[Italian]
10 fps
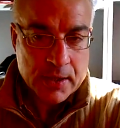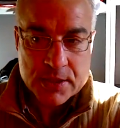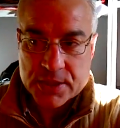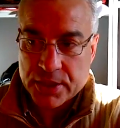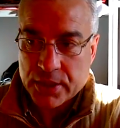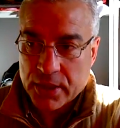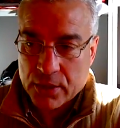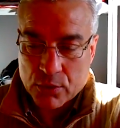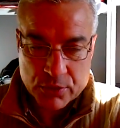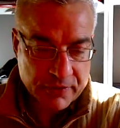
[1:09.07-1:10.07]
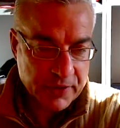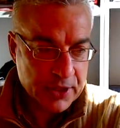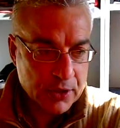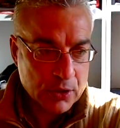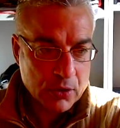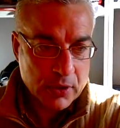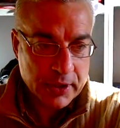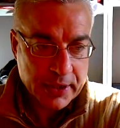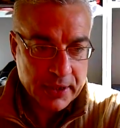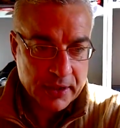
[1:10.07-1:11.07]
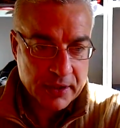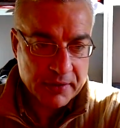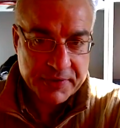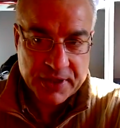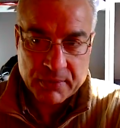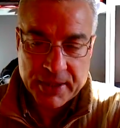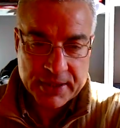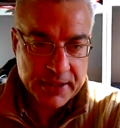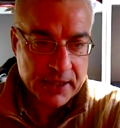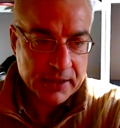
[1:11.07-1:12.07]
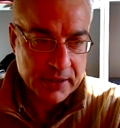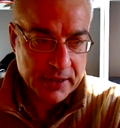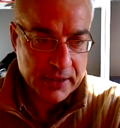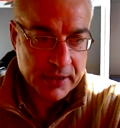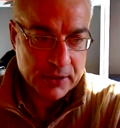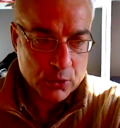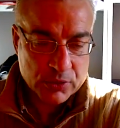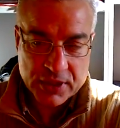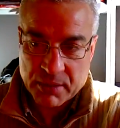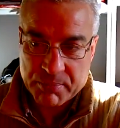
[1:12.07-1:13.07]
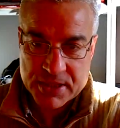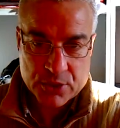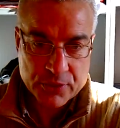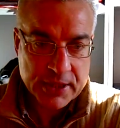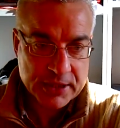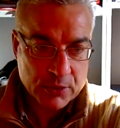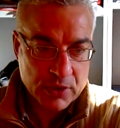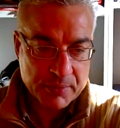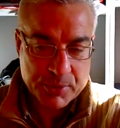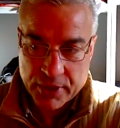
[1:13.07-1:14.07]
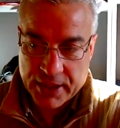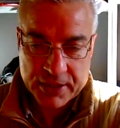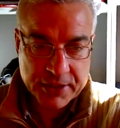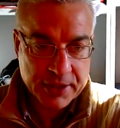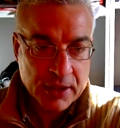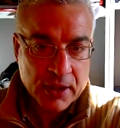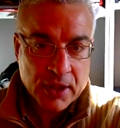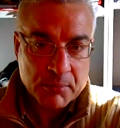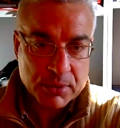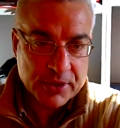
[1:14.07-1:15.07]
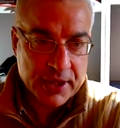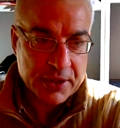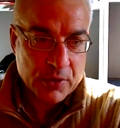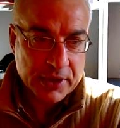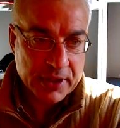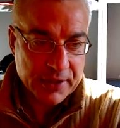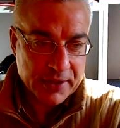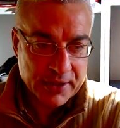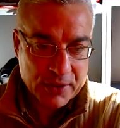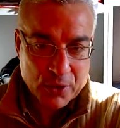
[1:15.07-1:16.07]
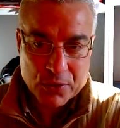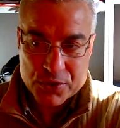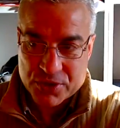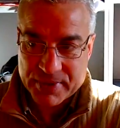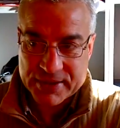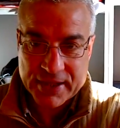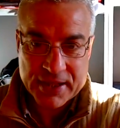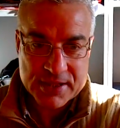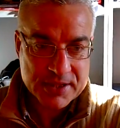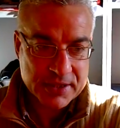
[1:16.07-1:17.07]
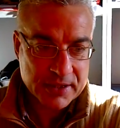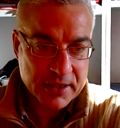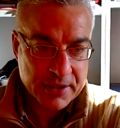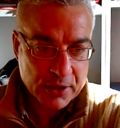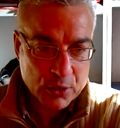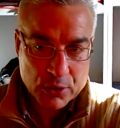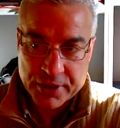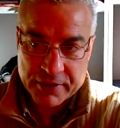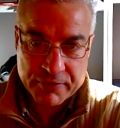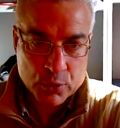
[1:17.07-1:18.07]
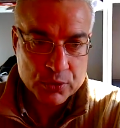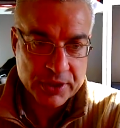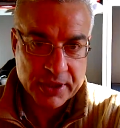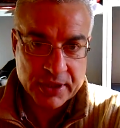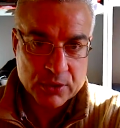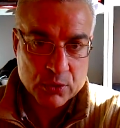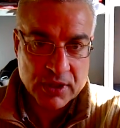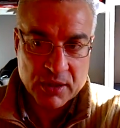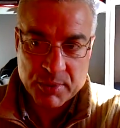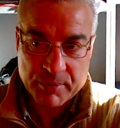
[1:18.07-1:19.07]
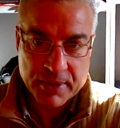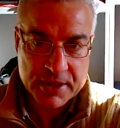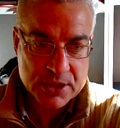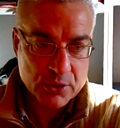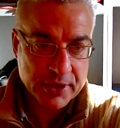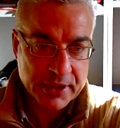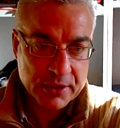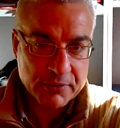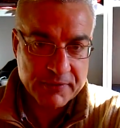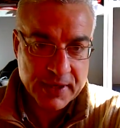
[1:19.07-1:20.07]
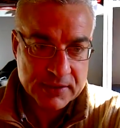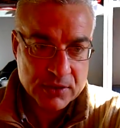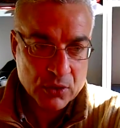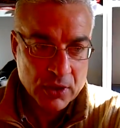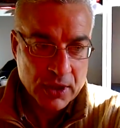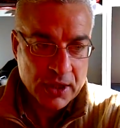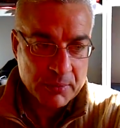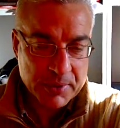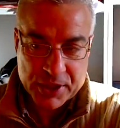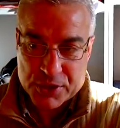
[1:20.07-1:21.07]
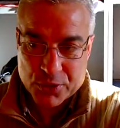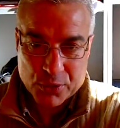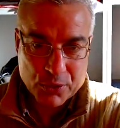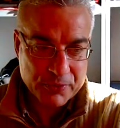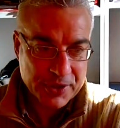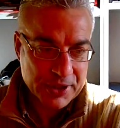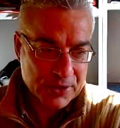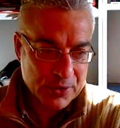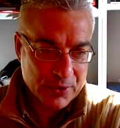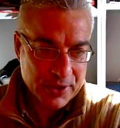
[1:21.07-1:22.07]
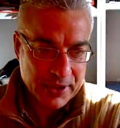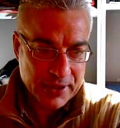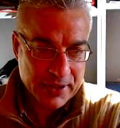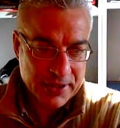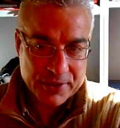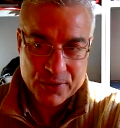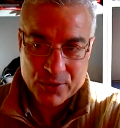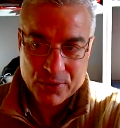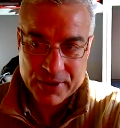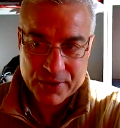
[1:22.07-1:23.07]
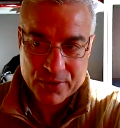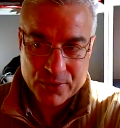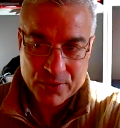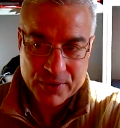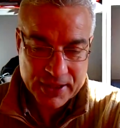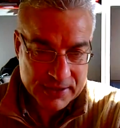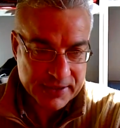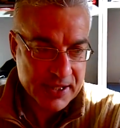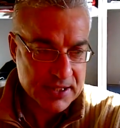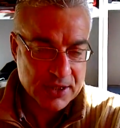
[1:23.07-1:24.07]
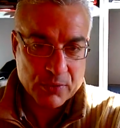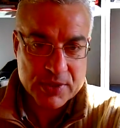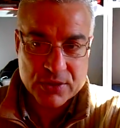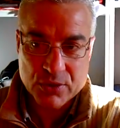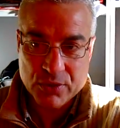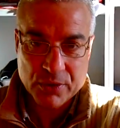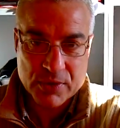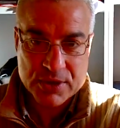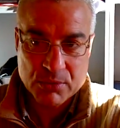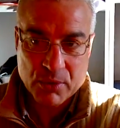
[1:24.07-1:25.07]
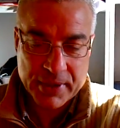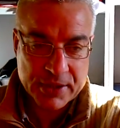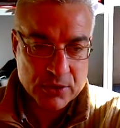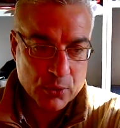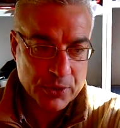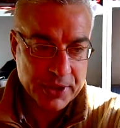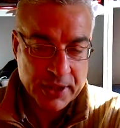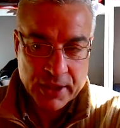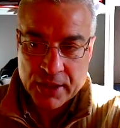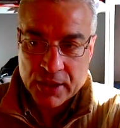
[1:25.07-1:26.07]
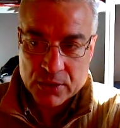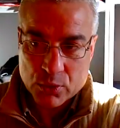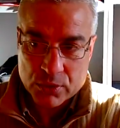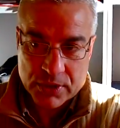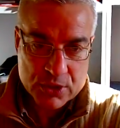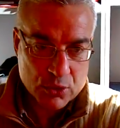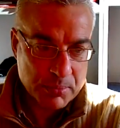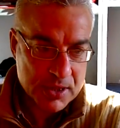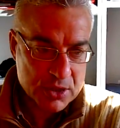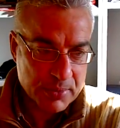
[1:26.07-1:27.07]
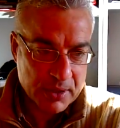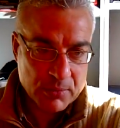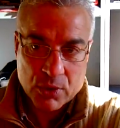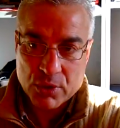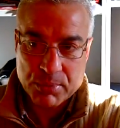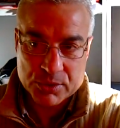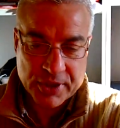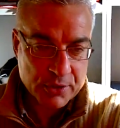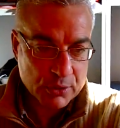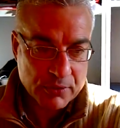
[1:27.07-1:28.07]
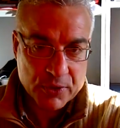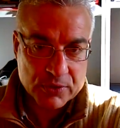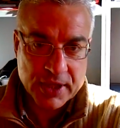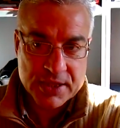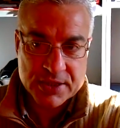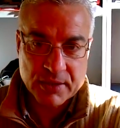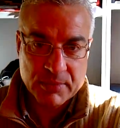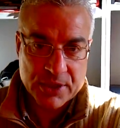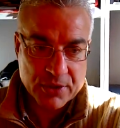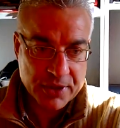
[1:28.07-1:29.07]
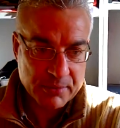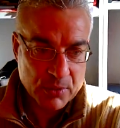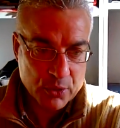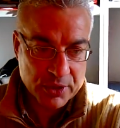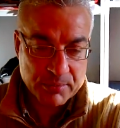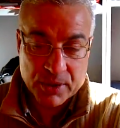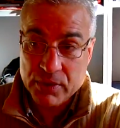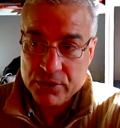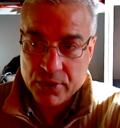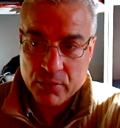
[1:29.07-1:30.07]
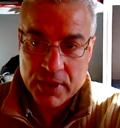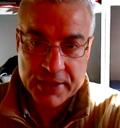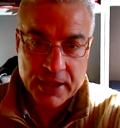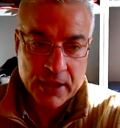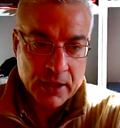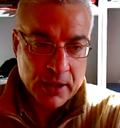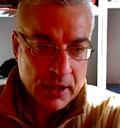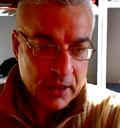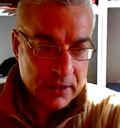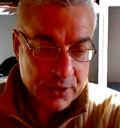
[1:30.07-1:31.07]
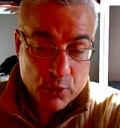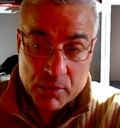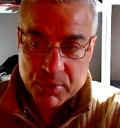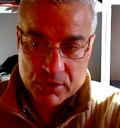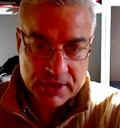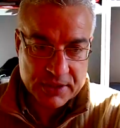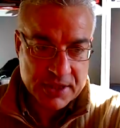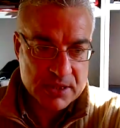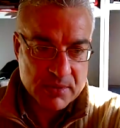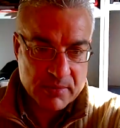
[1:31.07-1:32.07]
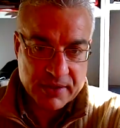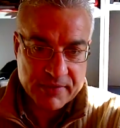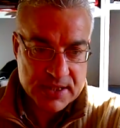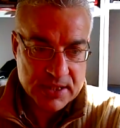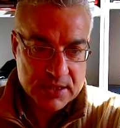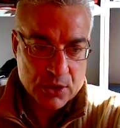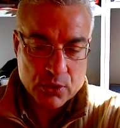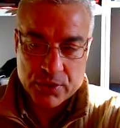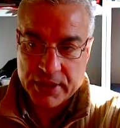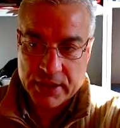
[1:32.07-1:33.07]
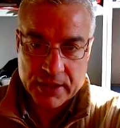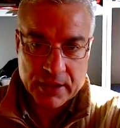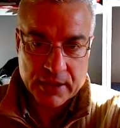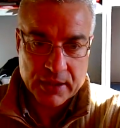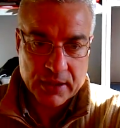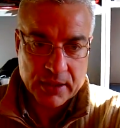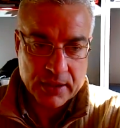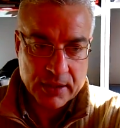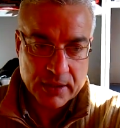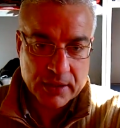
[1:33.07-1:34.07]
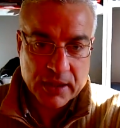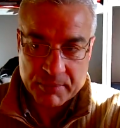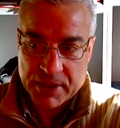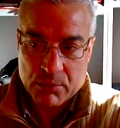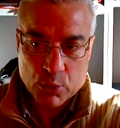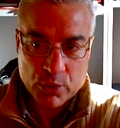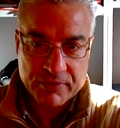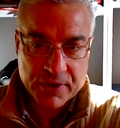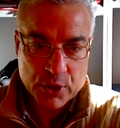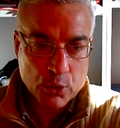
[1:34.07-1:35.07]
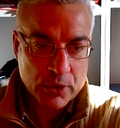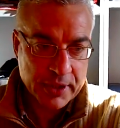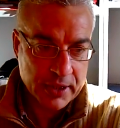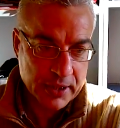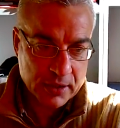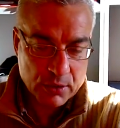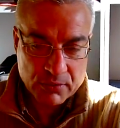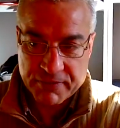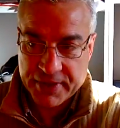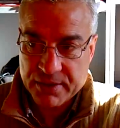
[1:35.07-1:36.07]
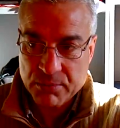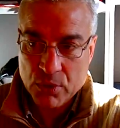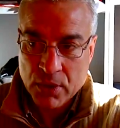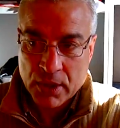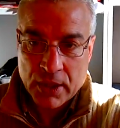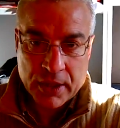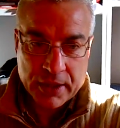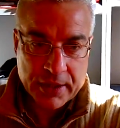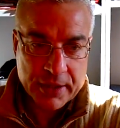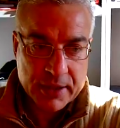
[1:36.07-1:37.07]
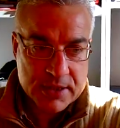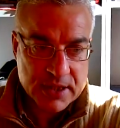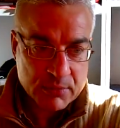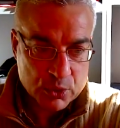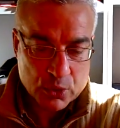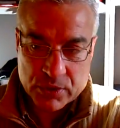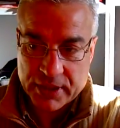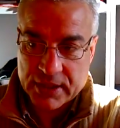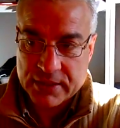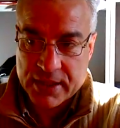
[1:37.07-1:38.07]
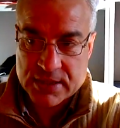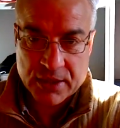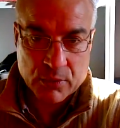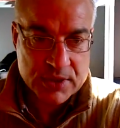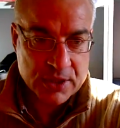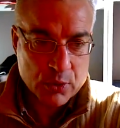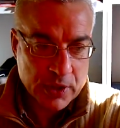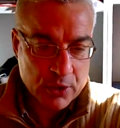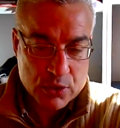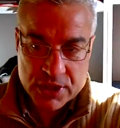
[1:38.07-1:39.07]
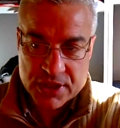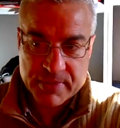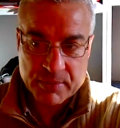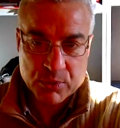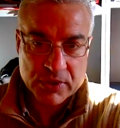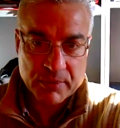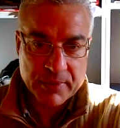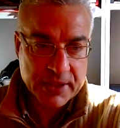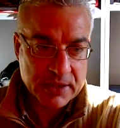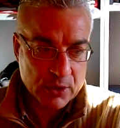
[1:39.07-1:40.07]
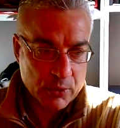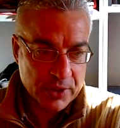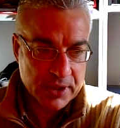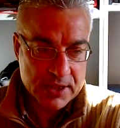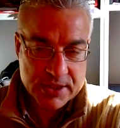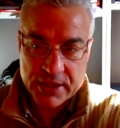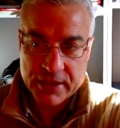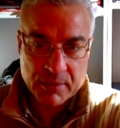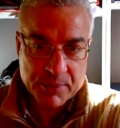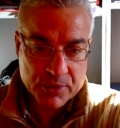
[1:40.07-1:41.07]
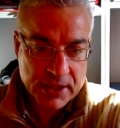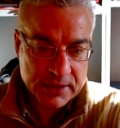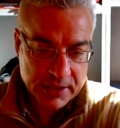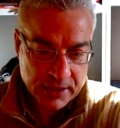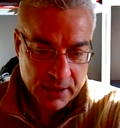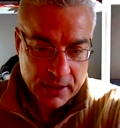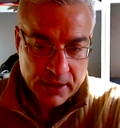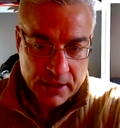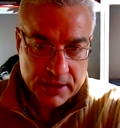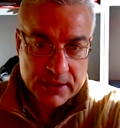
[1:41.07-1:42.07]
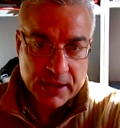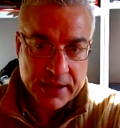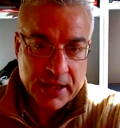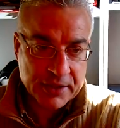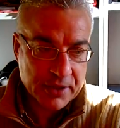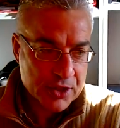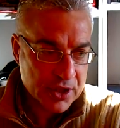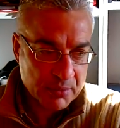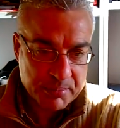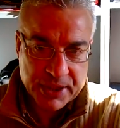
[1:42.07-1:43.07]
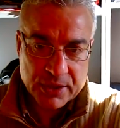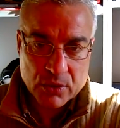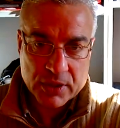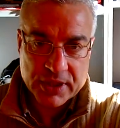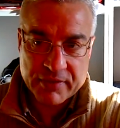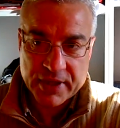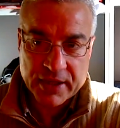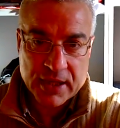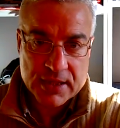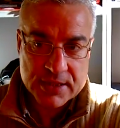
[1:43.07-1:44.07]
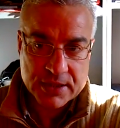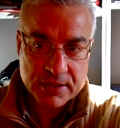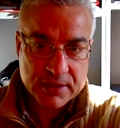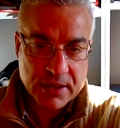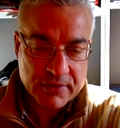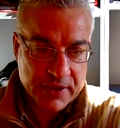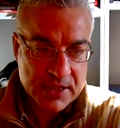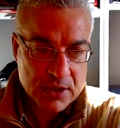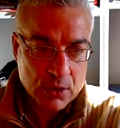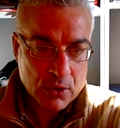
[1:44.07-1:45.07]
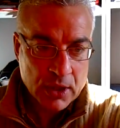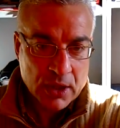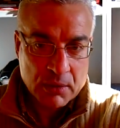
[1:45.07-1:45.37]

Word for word: Sì, condivido e finalmente anche tutti gli appassionati, quelli più grandi, potranno anche loro cimentarsi e raccogliere i frutti di, di tutta la preparazione che hanno fatto perché sono convinto eh, erano, erano, in attesa di questo, di questo momento e quindi tutti sul passo Bramollo potranno confrontarsi nel migliore dei modi. Per quanto riguarda le due importantissime manifestazioni che, che abbiamo qui in Friuli, eh, confermo, eh, siamo tutti in attesa di questi due grossissimi appuntamenti, quindi sia i campionati italiani di sci alpino, allievi ragazzi di Tarvisio,